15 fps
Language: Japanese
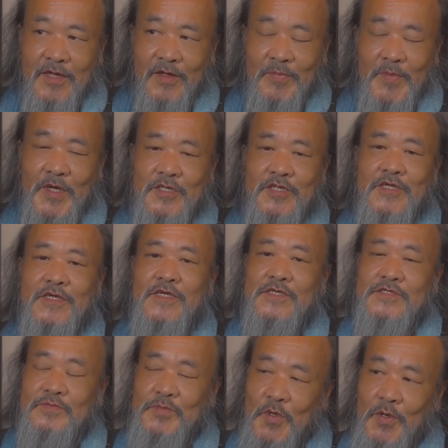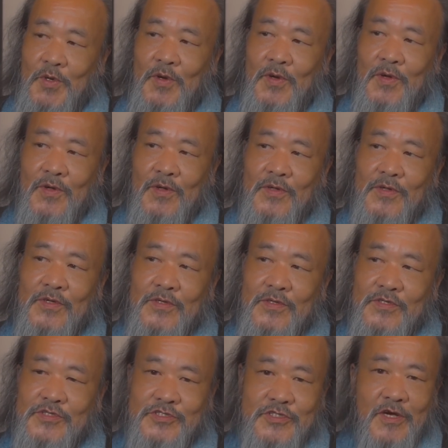まあ DS も
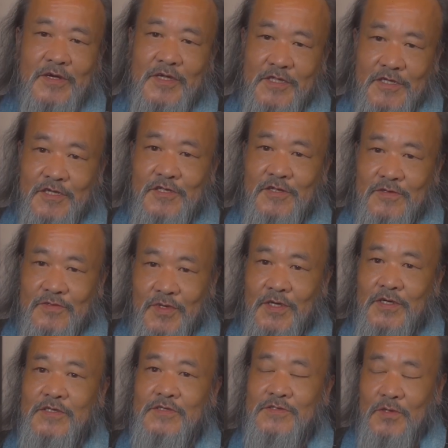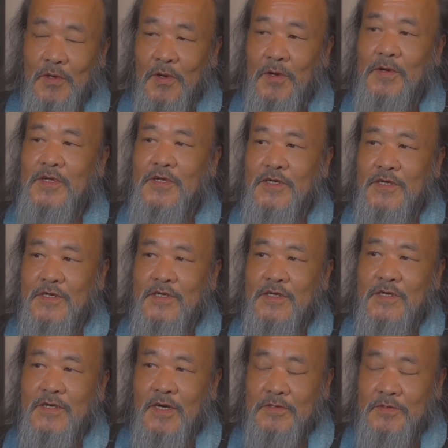仕掛けてきてるわけですよ。
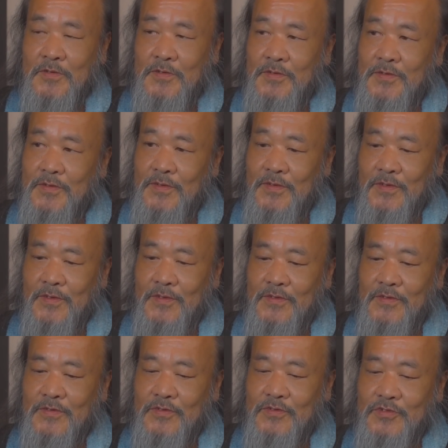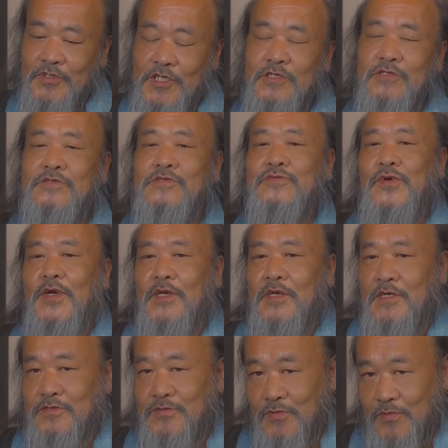あのー、人数は減
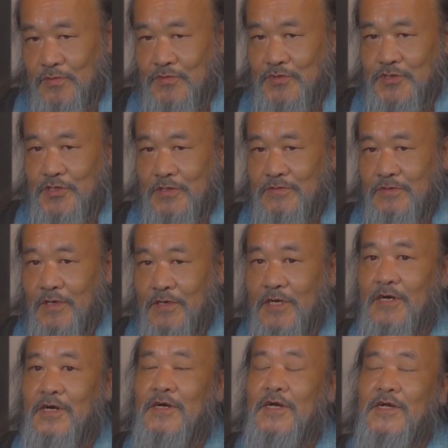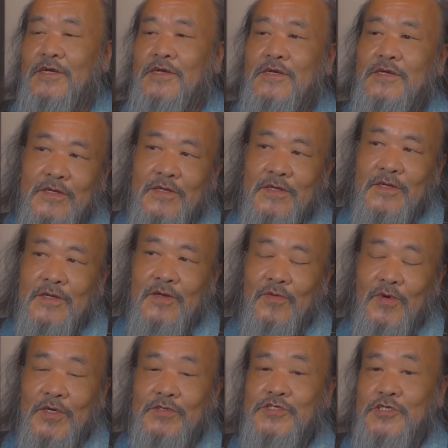らそうとしてるか
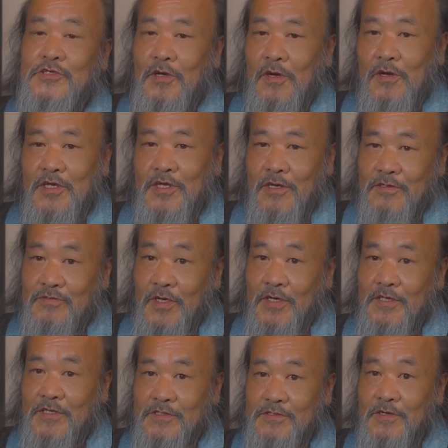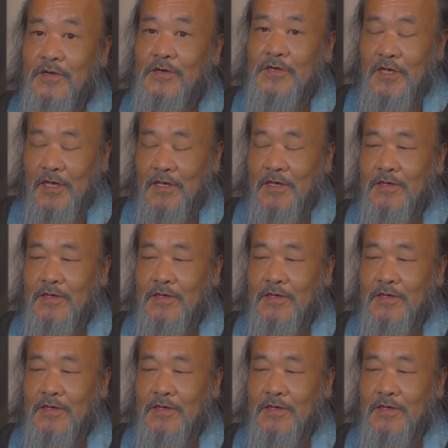ら、ワクチンなんかやるわけですからね。